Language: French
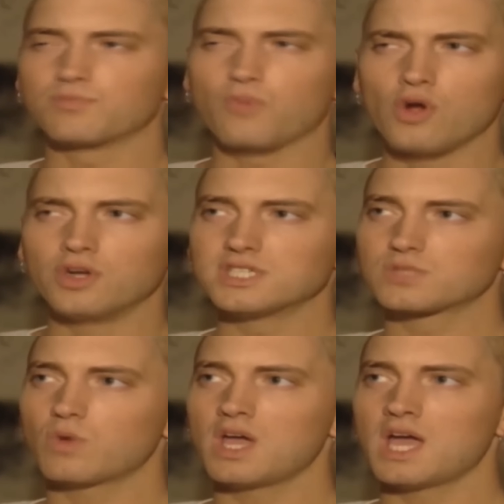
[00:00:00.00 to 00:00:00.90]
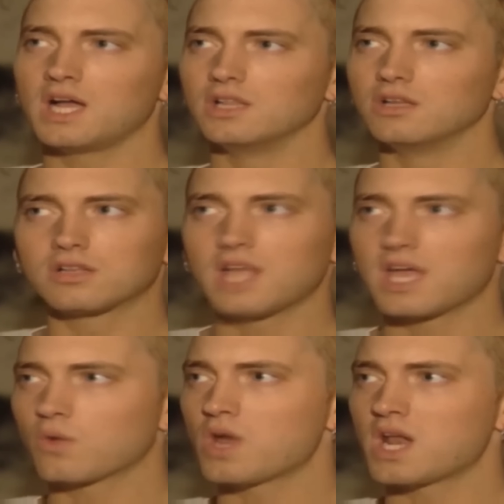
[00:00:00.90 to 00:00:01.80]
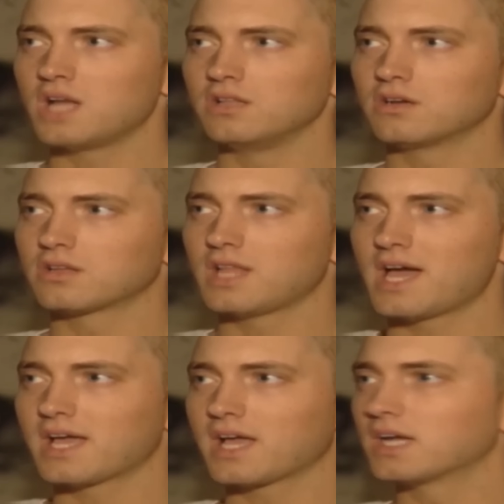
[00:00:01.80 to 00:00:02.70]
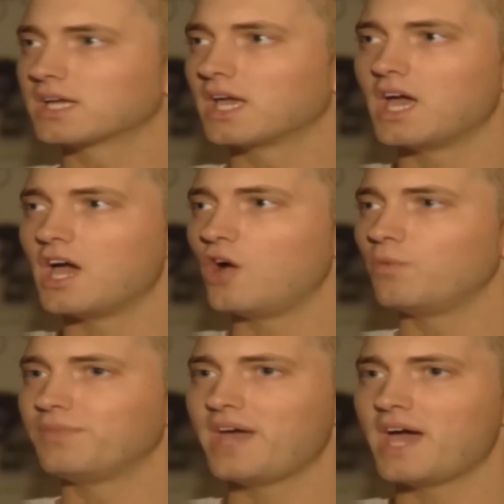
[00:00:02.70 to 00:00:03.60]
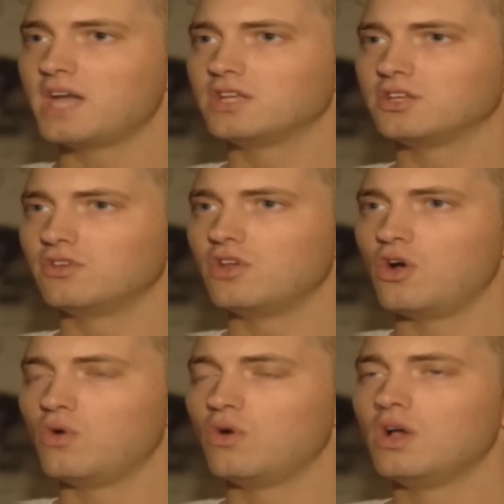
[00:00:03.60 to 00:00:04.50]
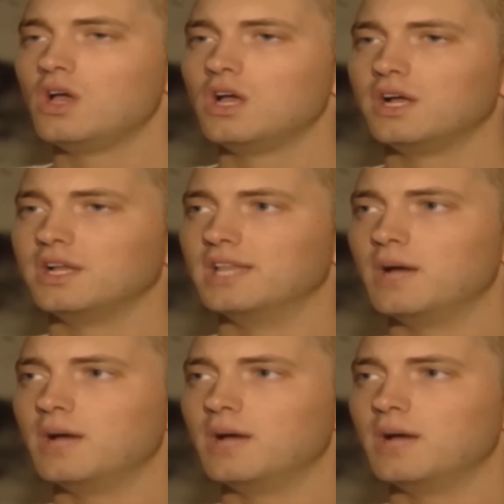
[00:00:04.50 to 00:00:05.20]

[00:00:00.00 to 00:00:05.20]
musique et son image pour exprimer ses pensées et ses sentiments les plus intimes.